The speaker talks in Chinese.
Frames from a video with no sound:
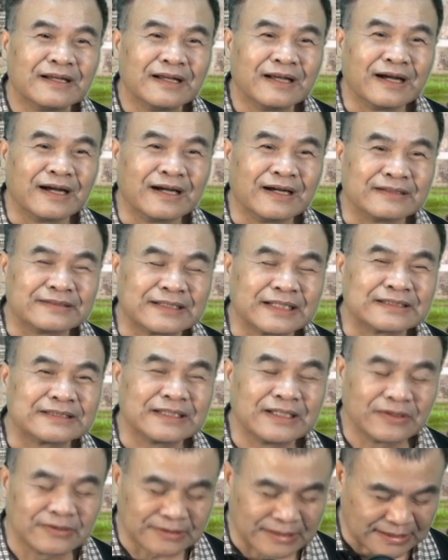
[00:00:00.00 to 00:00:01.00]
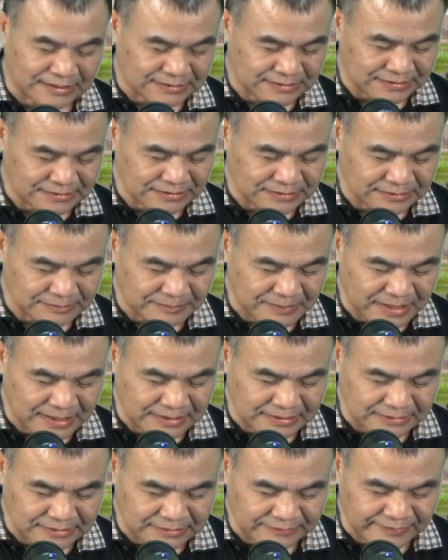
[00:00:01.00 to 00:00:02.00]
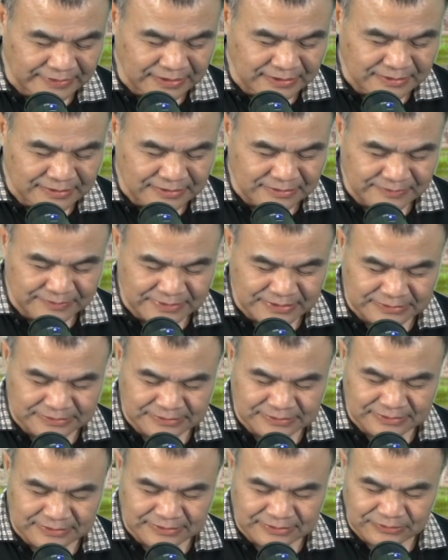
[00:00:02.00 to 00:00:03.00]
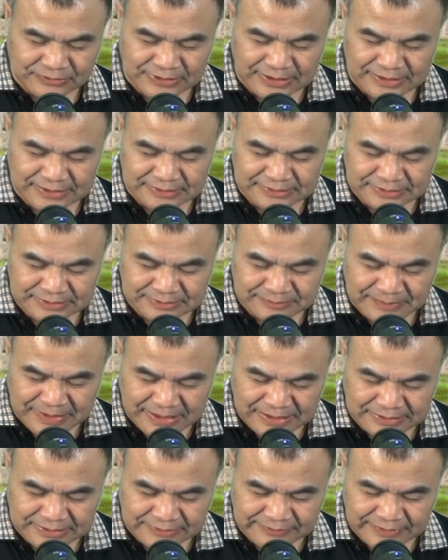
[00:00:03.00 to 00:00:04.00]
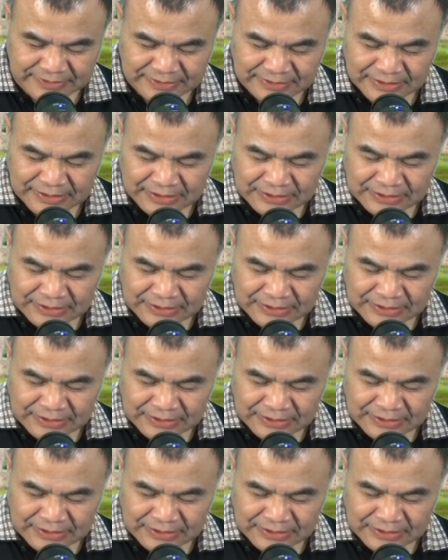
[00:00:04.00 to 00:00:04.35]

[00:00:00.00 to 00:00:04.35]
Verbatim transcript: 啊，但是也有他失败的地方，呃，也是有他的失败的地方，